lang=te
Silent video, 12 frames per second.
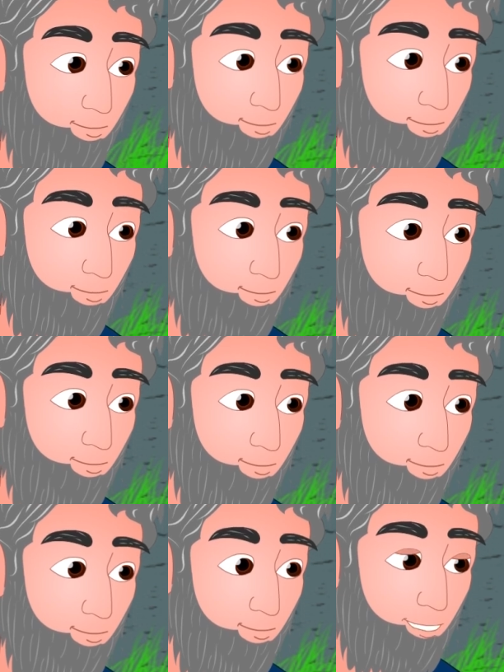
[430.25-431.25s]
ఇలా
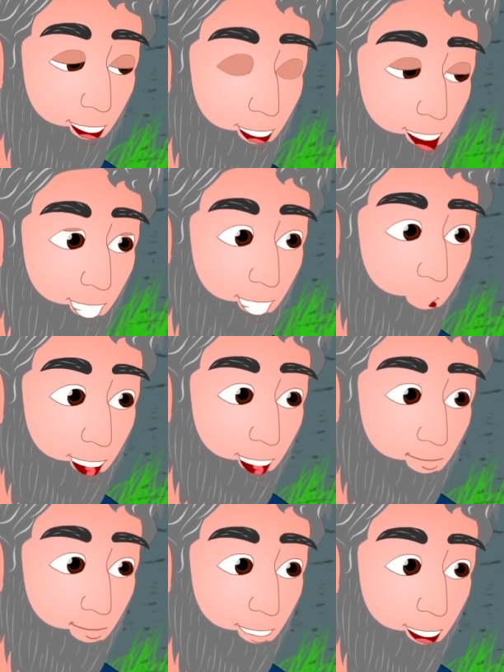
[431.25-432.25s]
అంటాడు
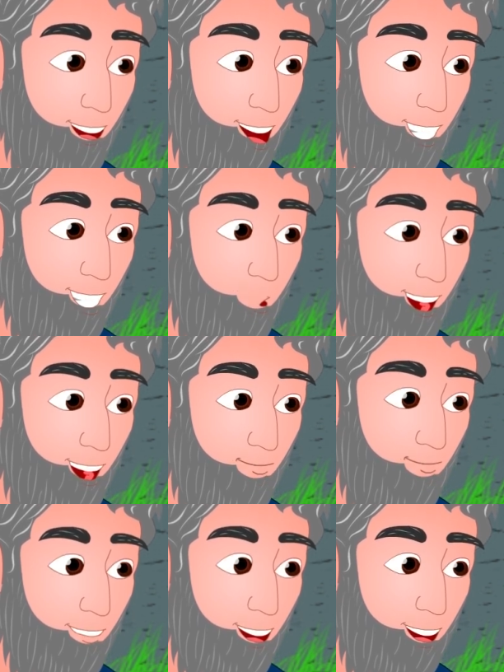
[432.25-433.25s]
ఏడవకు తల్లి
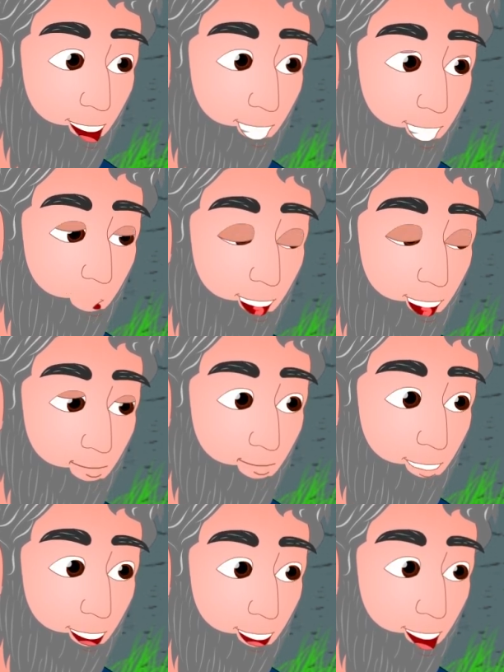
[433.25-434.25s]
నీకు మంచి
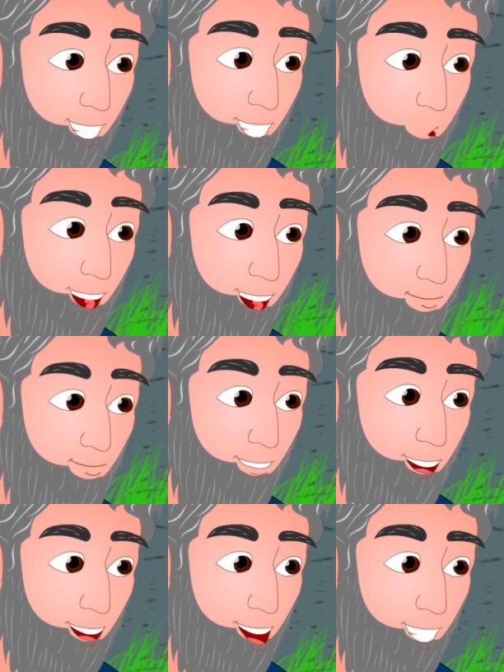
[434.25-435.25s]
రోజులొస్తాయి ఇప్పుడు
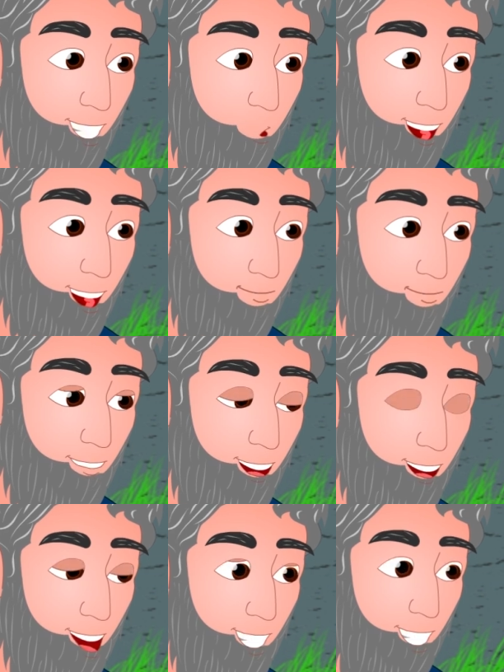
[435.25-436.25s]
నువ్వు సిలువ
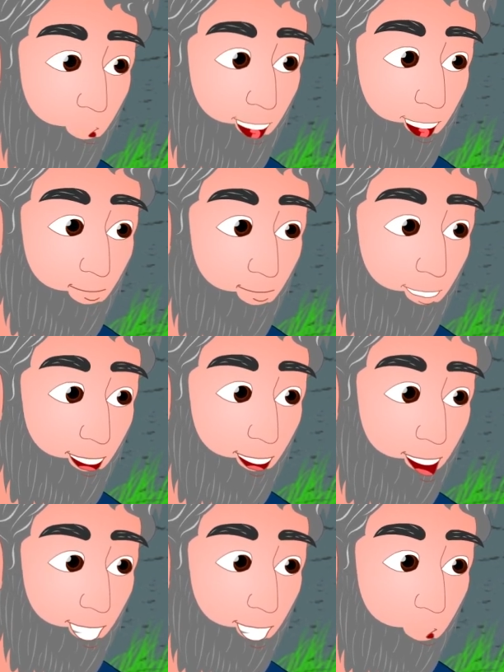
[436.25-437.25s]
మోస్తున్నావు
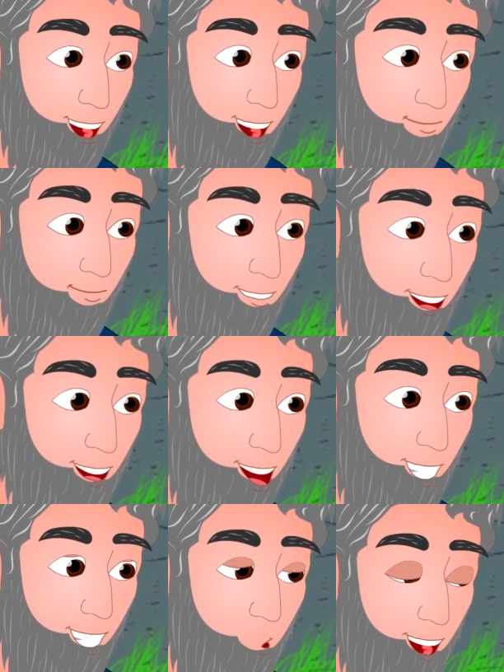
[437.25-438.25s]
తొందరలోనే ఫలితం
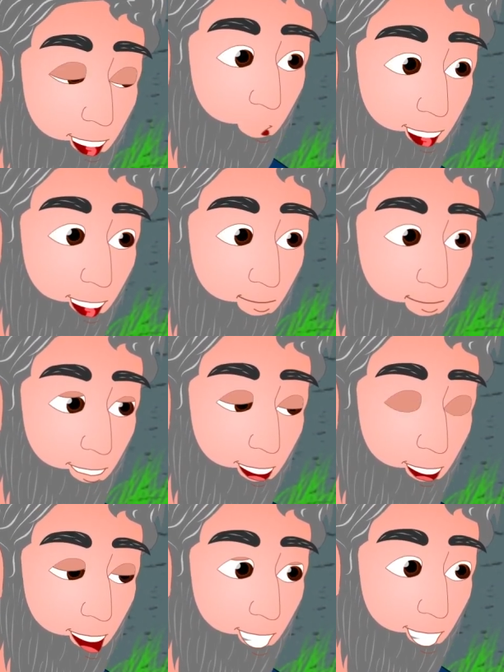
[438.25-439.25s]
దక్కుతుంది
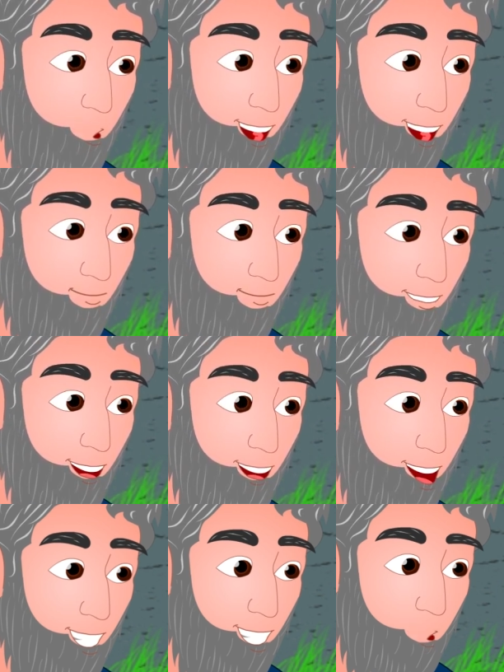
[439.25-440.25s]
మంచికి చెడుకి
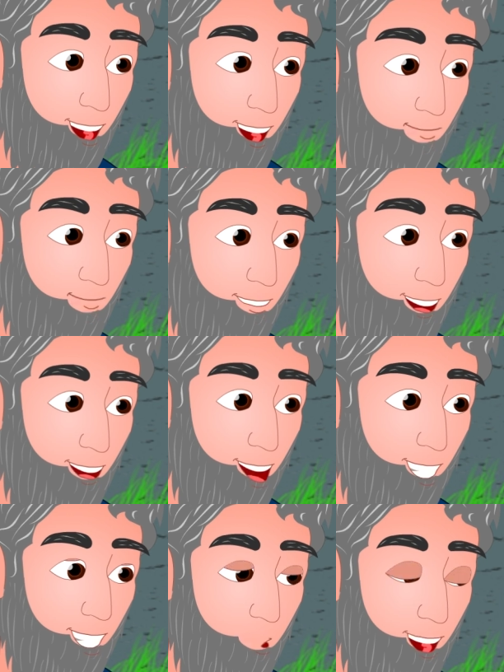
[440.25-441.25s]
మధ్య ఉన్న చిన్న
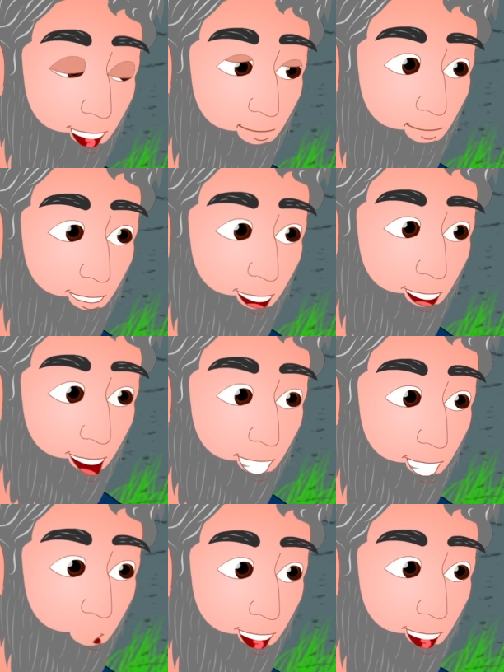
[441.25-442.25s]
గీత అడ్డుగా
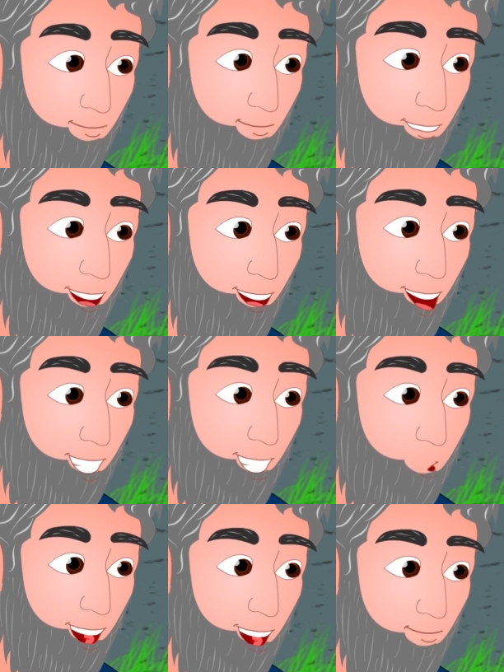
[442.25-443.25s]
ఉంది ఆ
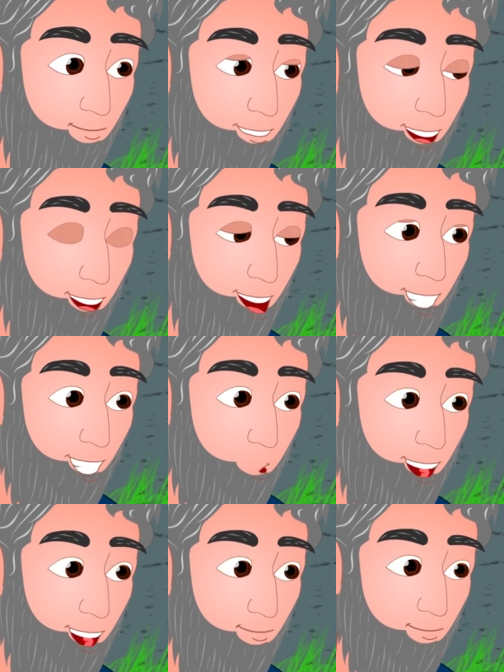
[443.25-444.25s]
గీతను మీ పిన్ని